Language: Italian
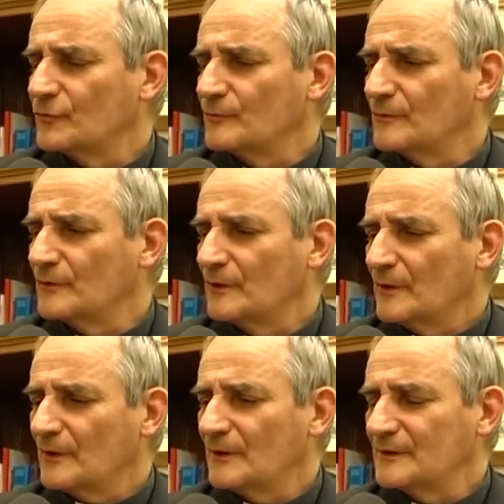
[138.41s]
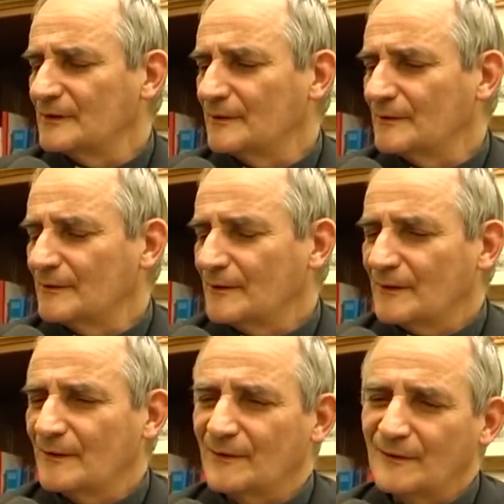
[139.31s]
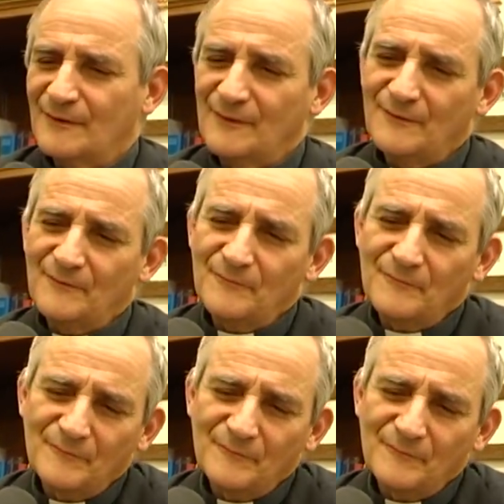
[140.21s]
mm, in, in, eh,